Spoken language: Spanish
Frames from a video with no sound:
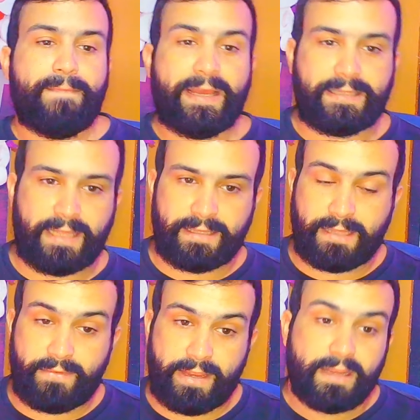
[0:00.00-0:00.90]

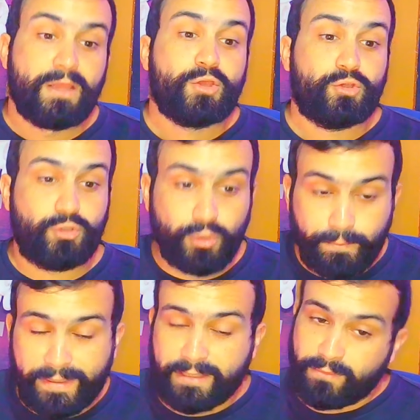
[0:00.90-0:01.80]
bastante bien. Yo
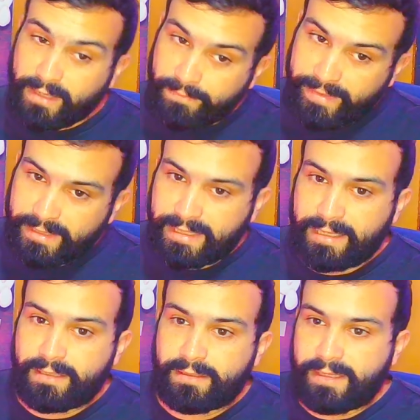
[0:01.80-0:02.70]

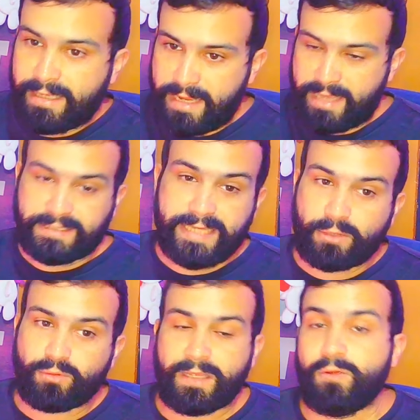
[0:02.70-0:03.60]
particularmente diría, si ya
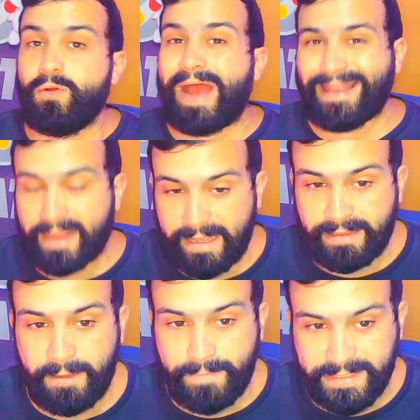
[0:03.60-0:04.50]
tú tienes un
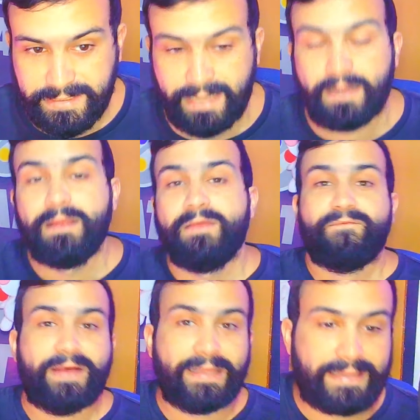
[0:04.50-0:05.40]
atacante especial,
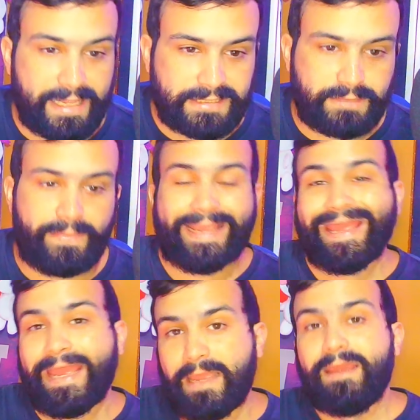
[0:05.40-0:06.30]
fantasma,
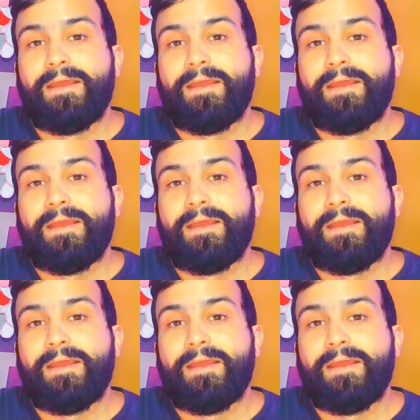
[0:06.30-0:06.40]
que